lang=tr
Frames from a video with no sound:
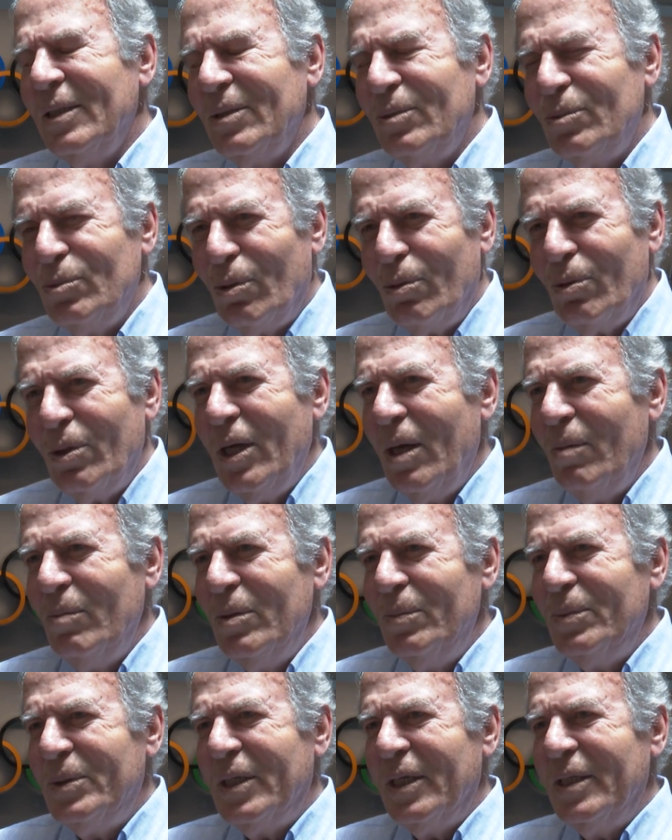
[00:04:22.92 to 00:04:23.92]
çok
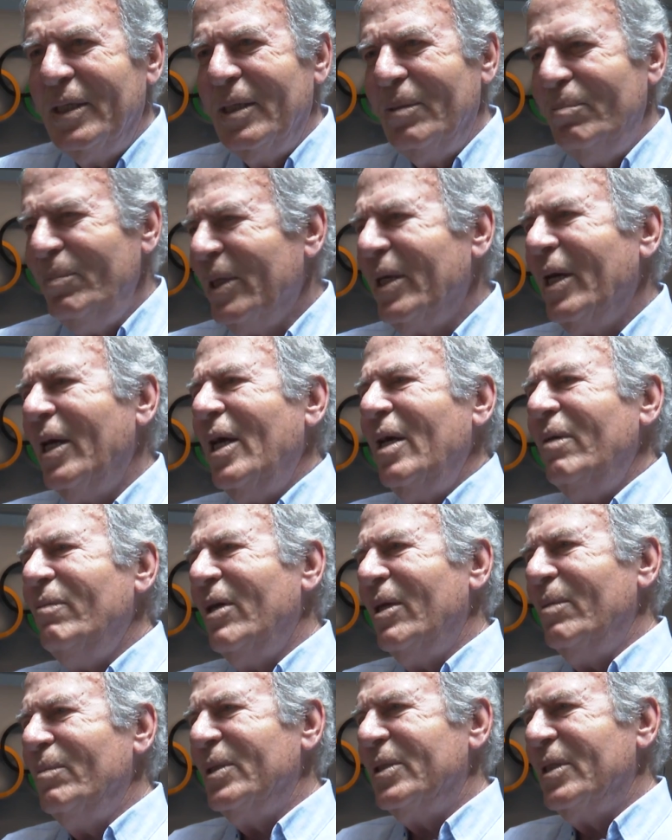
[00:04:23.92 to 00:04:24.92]
önemli bir şey değil. Bir karar
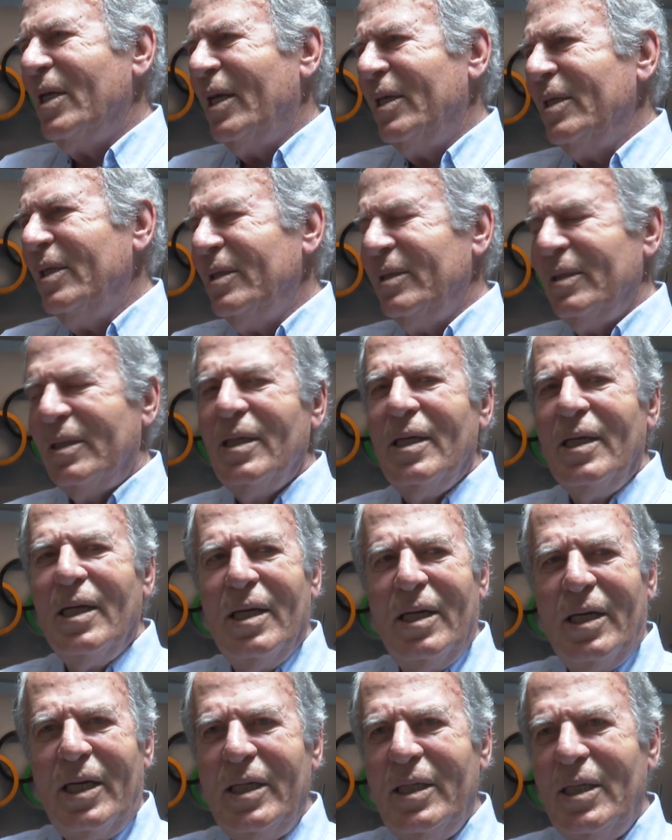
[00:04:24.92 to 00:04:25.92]
vermişlerdir.
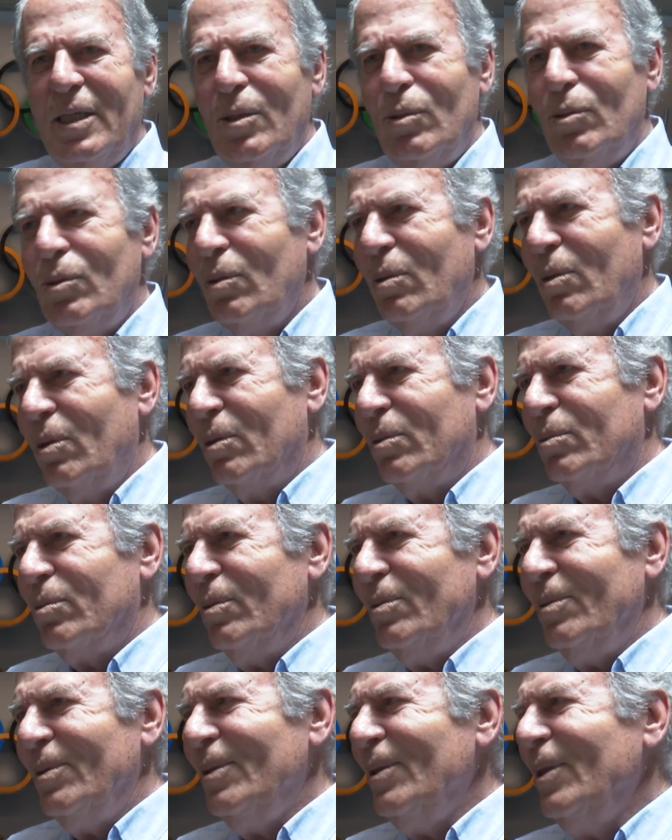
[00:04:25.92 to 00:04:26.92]
Hayırlı uğurlu
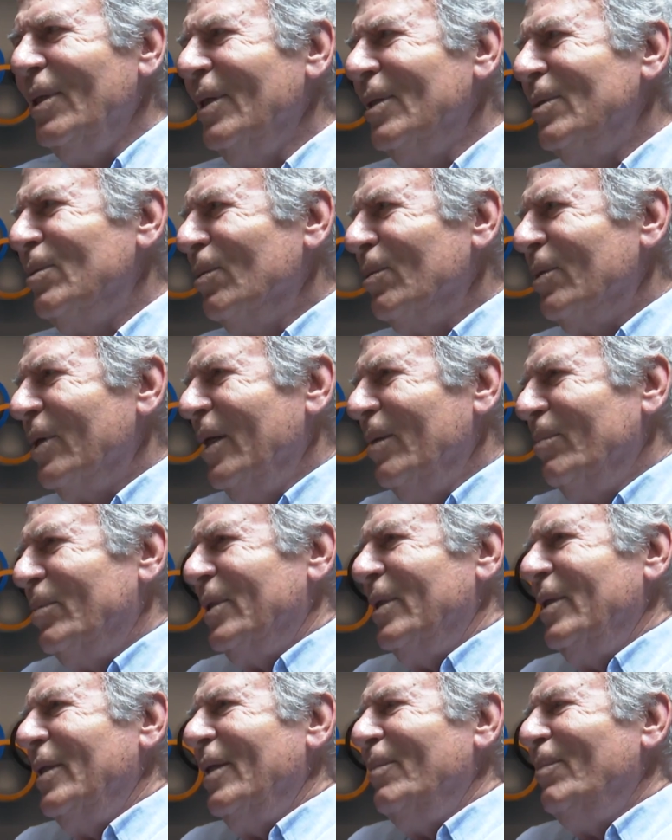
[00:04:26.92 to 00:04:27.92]
olsun. çünkü
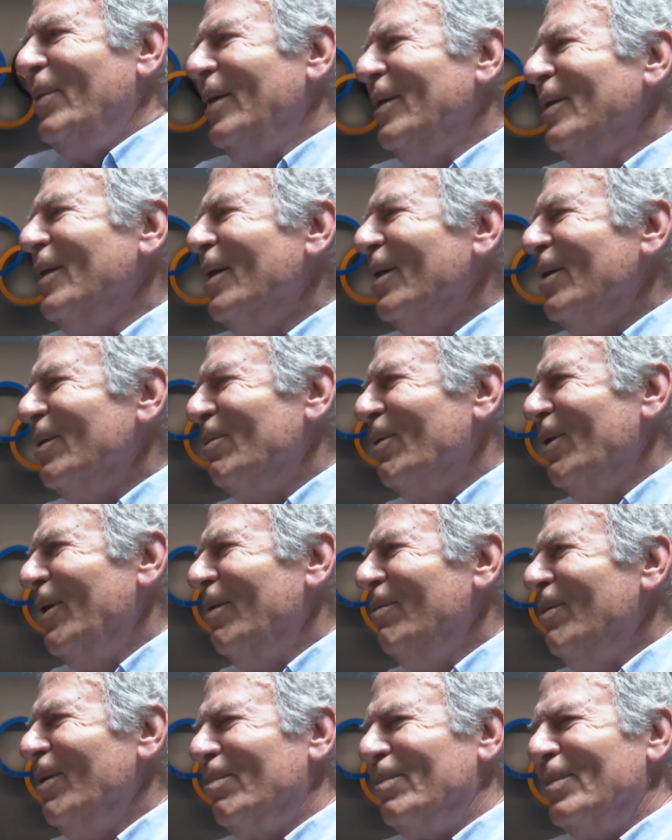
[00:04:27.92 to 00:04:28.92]
hepsinde ben
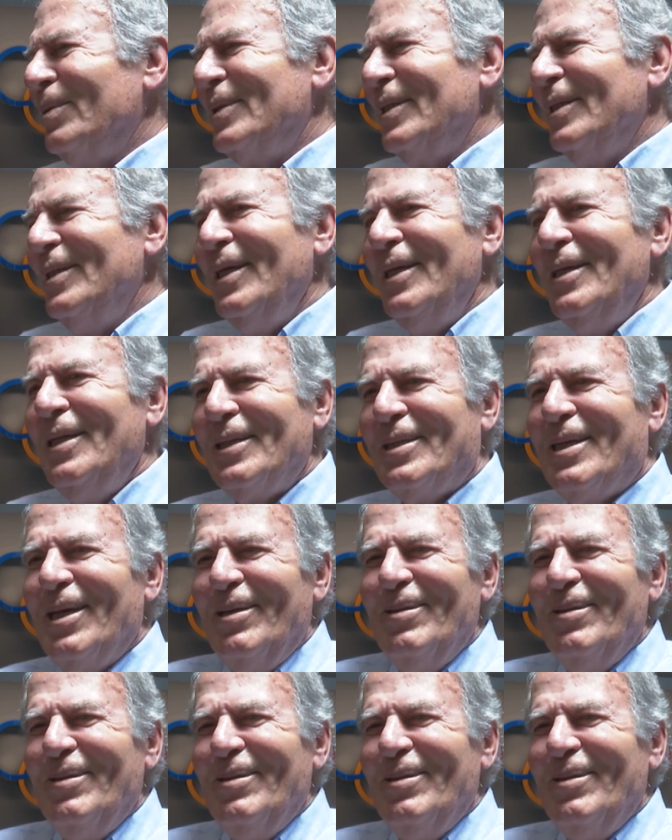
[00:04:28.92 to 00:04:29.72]
görev yaptım. Şimdi ne desem